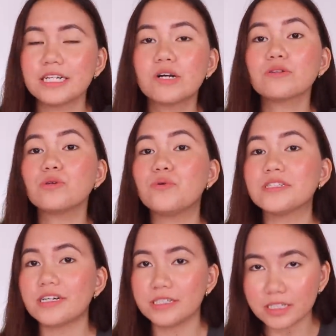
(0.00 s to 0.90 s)
0 to
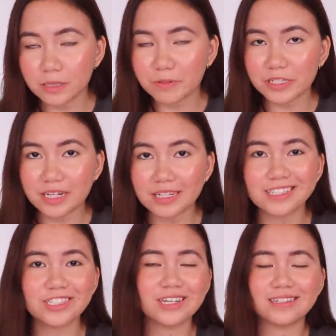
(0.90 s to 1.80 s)
100%
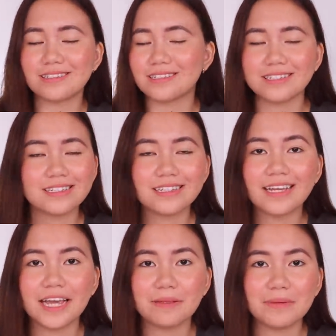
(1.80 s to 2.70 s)
in just
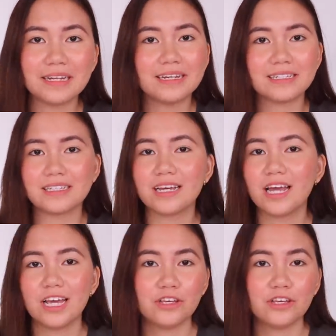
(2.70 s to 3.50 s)
68 minutes.